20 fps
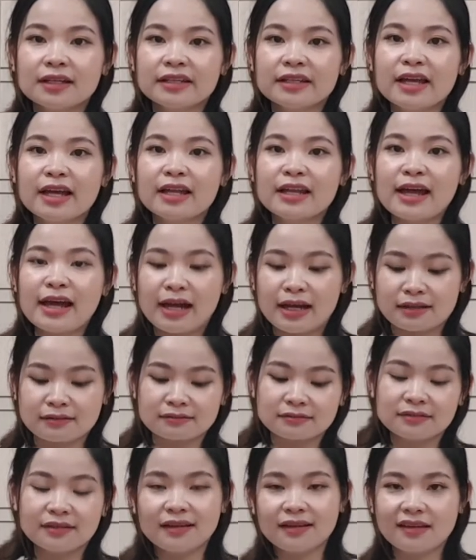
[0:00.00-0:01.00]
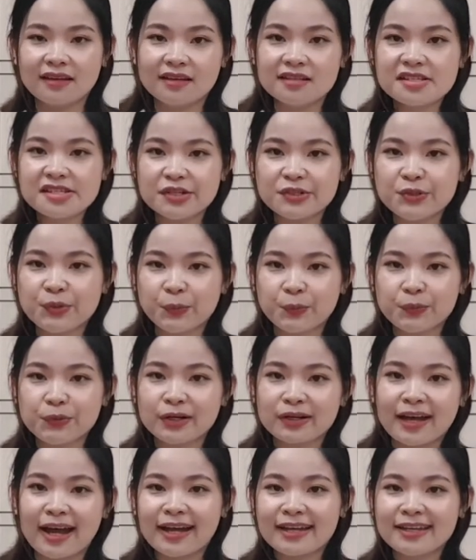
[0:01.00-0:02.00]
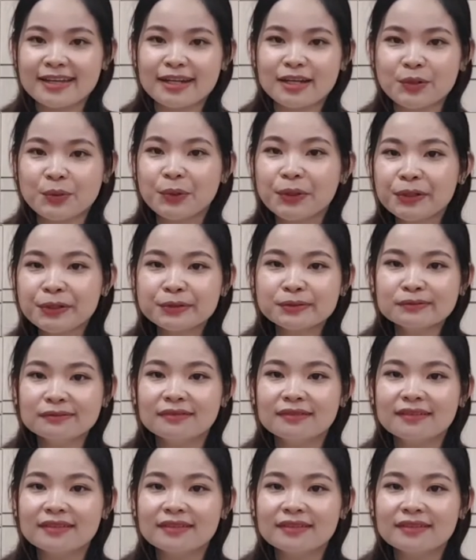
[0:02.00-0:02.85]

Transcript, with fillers: nên là yến sử dụng cho cả gia đình yến